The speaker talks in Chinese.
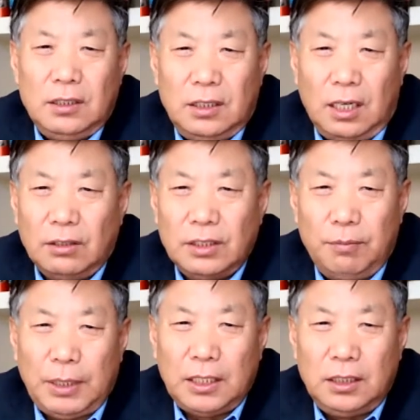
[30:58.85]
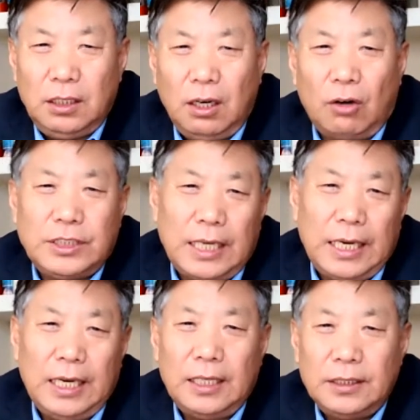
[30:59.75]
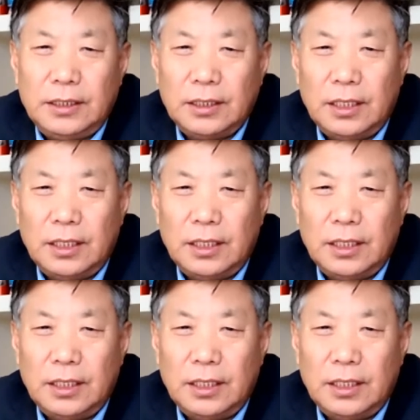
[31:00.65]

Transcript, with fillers: 然后呢，把它吊起来啊，这